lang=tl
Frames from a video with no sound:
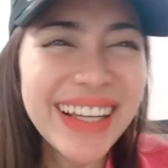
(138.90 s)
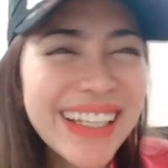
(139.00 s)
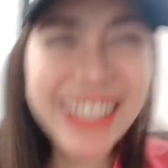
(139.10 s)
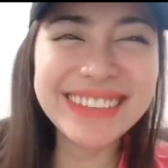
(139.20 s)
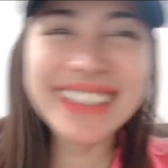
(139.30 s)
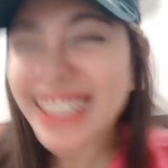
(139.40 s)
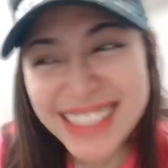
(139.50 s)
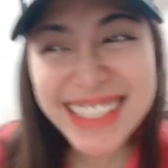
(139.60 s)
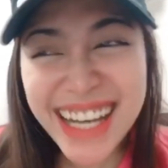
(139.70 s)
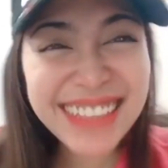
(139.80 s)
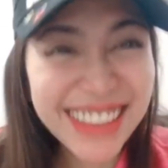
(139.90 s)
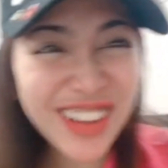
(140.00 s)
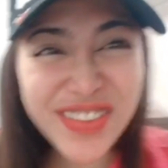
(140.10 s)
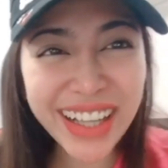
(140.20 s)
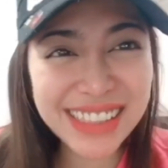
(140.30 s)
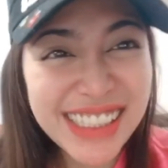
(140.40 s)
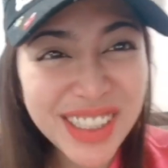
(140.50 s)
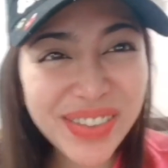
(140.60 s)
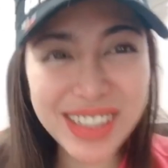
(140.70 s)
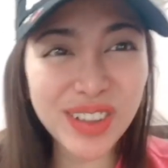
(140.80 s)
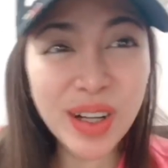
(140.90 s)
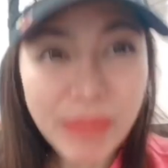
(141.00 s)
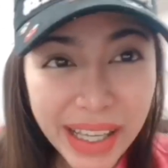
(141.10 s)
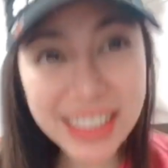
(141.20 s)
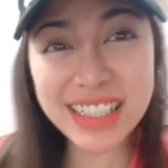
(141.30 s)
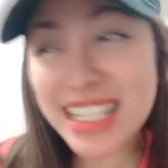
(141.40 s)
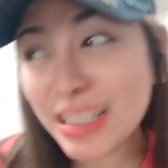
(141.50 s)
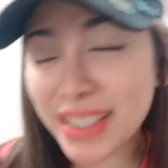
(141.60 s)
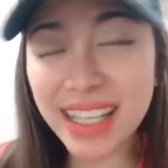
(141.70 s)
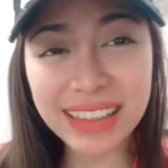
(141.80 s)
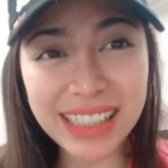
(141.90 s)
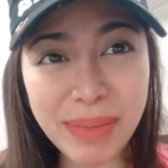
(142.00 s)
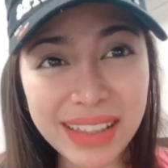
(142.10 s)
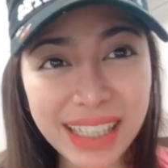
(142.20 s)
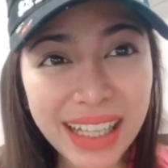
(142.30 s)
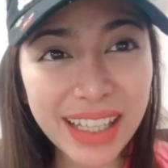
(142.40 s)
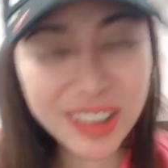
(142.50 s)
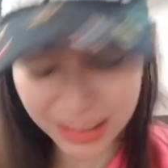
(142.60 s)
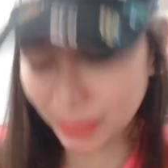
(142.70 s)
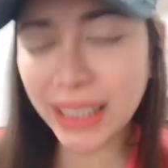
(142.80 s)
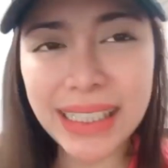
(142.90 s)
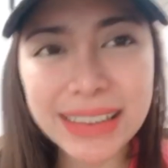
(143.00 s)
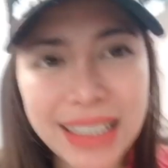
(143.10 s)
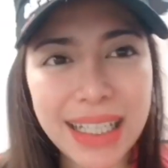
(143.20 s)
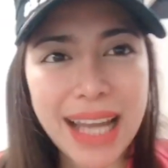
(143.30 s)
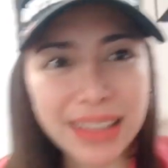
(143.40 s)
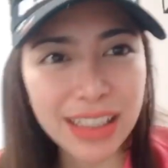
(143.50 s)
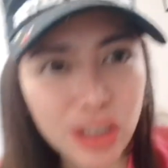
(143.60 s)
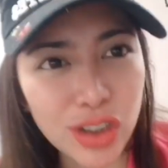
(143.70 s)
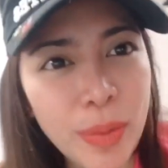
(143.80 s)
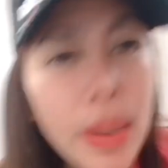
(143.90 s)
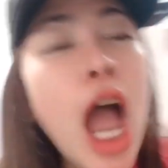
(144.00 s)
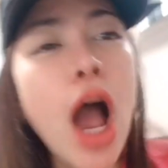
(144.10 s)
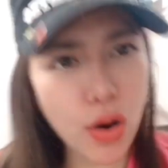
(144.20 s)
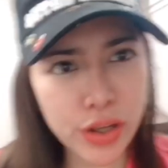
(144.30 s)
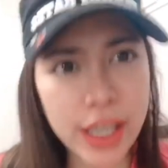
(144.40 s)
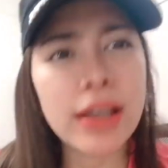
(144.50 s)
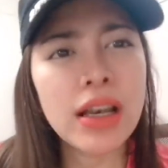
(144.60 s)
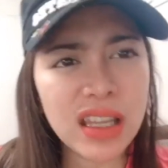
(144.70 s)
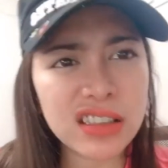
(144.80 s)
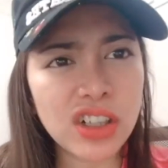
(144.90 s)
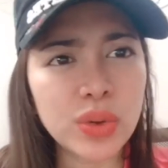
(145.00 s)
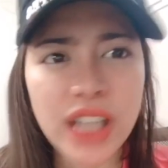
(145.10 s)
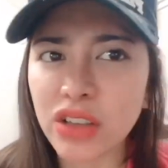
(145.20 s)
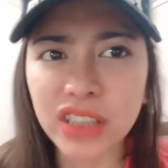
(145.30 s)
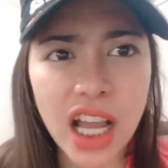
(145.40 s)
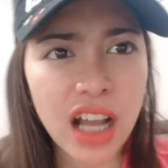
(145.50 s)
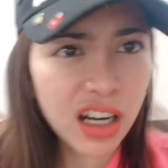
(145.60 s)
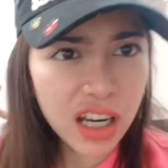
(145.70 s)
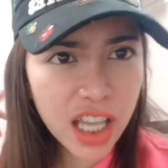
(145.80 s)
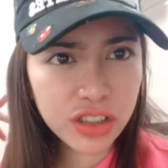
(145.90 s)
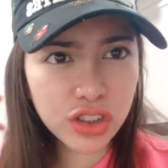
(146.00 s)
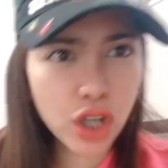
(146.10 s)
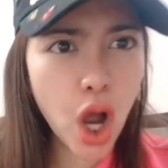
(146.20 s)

nagtitiis na lang din ako makichismis, oh. Makikichismis lang din naman din kayo. Pagtiisan na natin to. Okay, let's go now na. Let's go!